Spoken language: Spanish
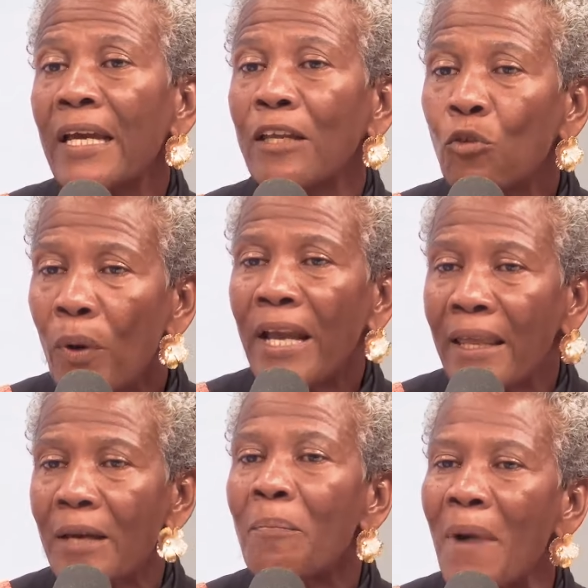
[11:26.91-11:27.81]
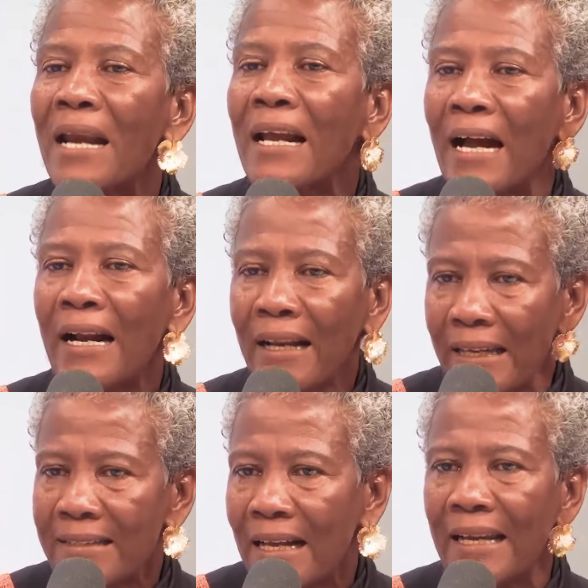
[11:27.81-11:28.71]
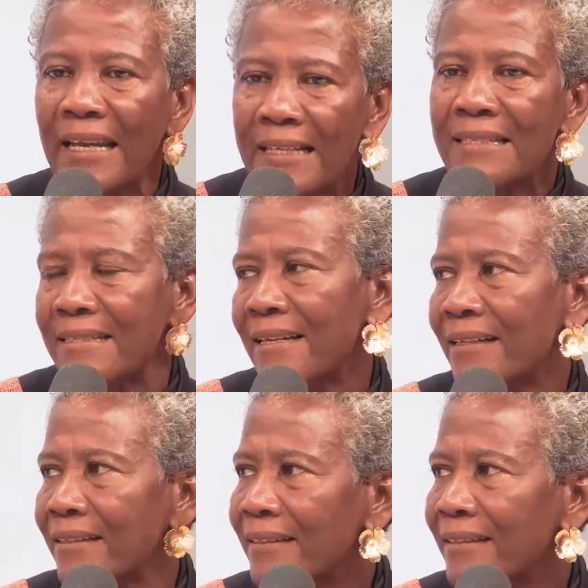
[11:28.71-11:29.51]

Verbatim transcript: Que tuve que desmarcar esa creencia